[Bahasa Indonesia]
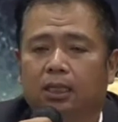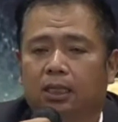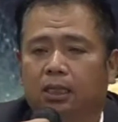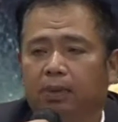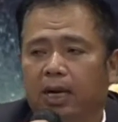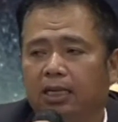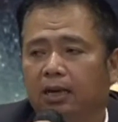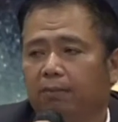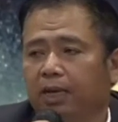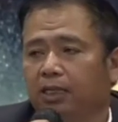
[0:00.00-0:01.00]
Eh,
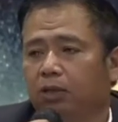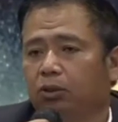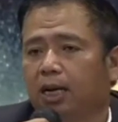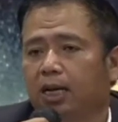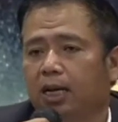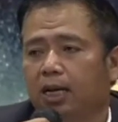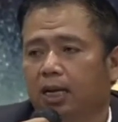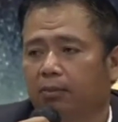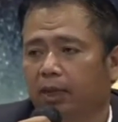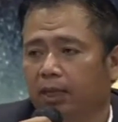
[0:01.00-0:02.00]
penajam Pasir Utara
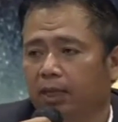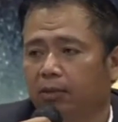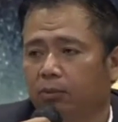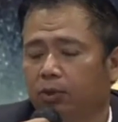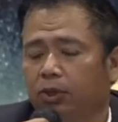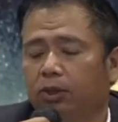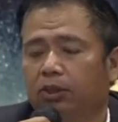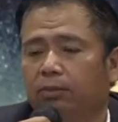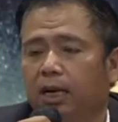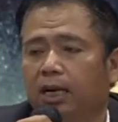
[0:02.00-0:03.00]
Kalimantan Timur
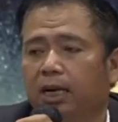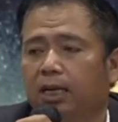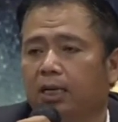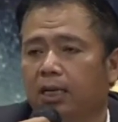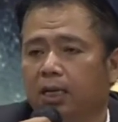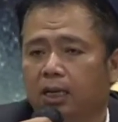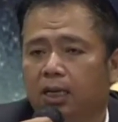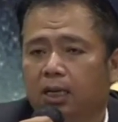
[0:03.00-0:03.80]
sebagai